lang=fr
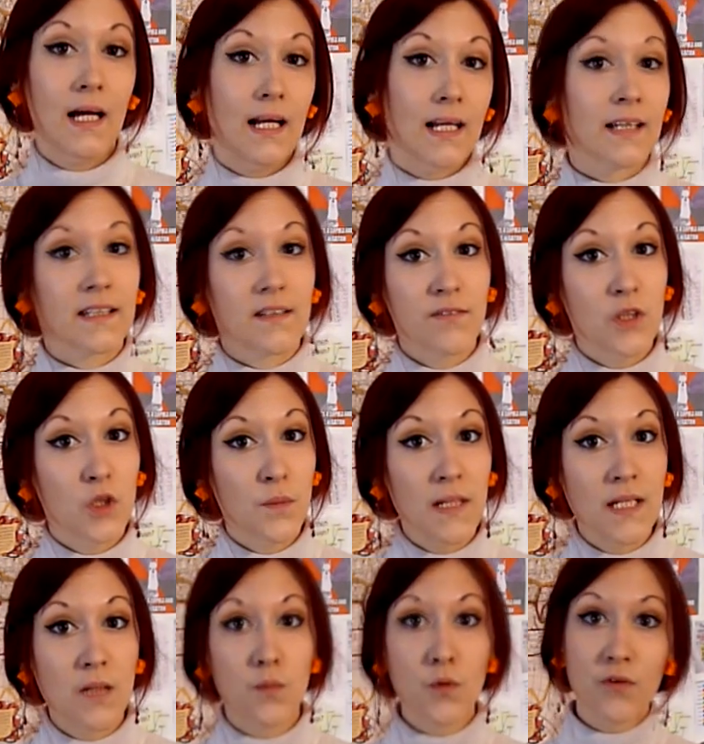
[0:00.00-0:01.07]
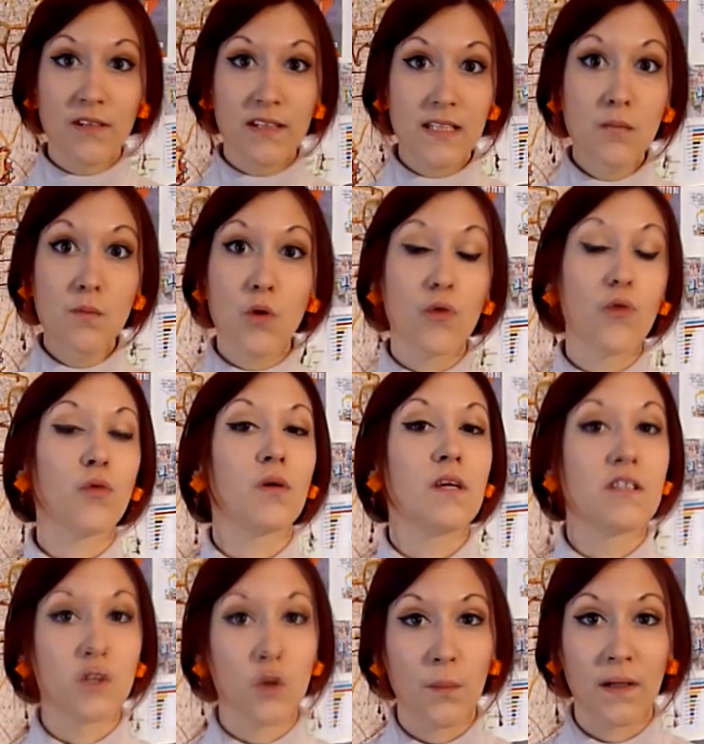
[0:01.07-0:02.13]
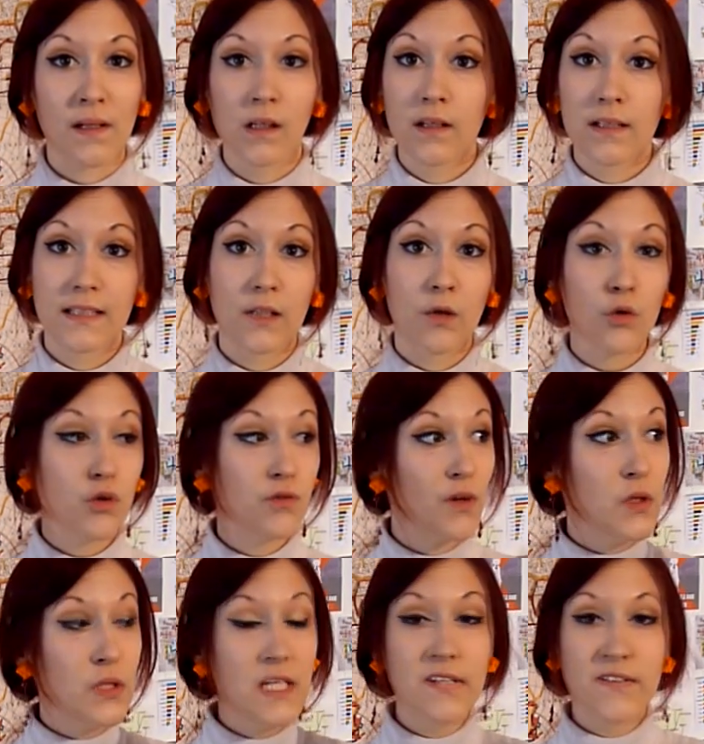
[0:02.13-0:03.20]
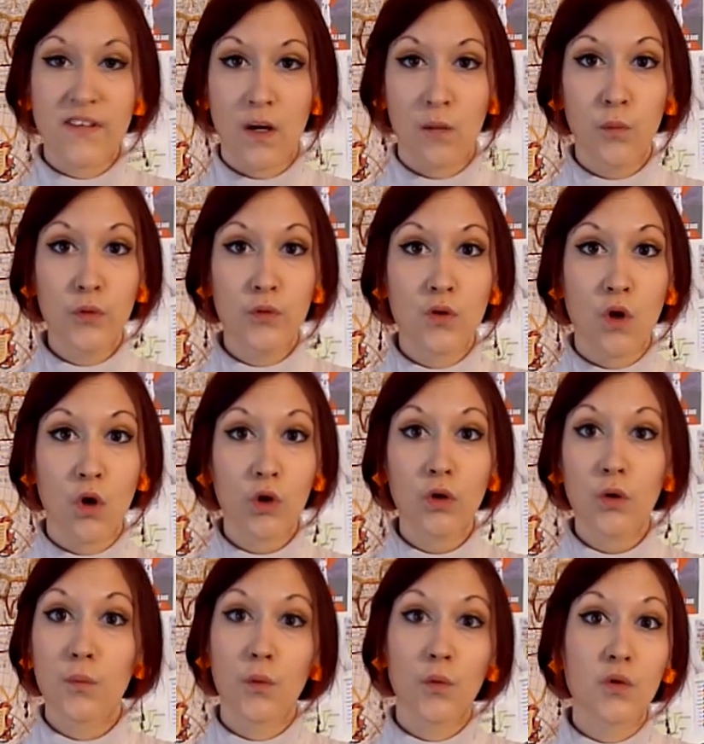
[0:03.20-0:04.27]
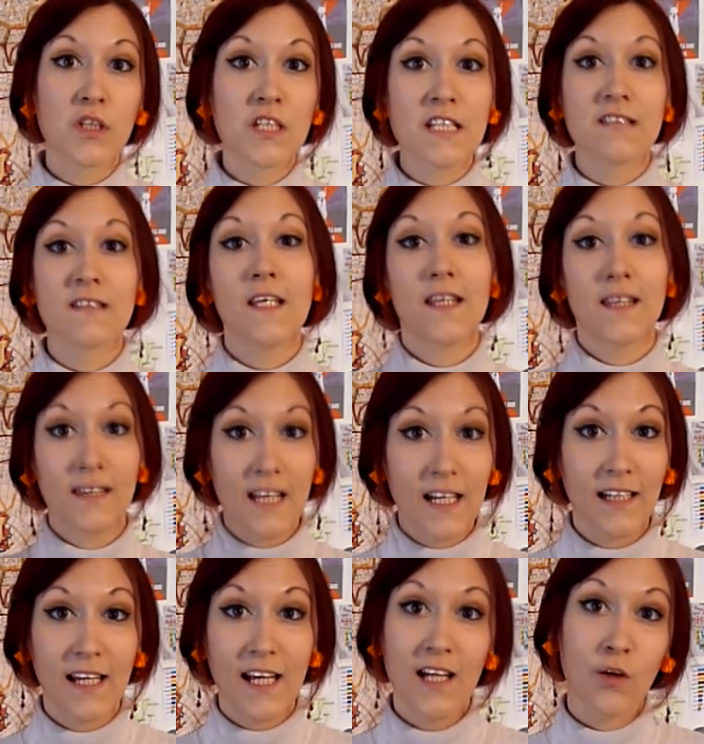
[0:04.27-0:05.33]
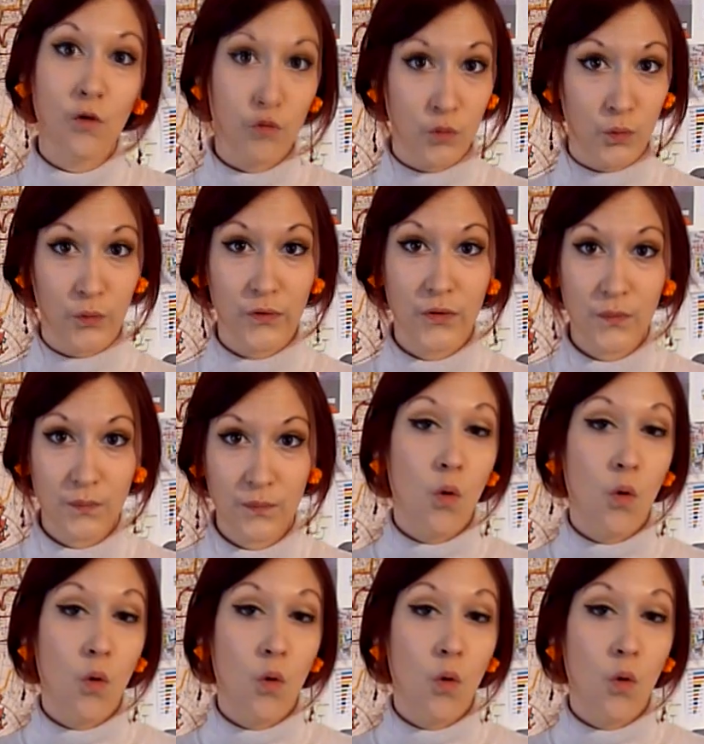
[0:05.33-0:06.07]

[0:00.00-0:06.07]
L'un des phénomènes les plus visibles, ce sont les emprunts. C'est quand tu vas utiliser un mot d'une langue pour l'utiliser tel quel dans une autre.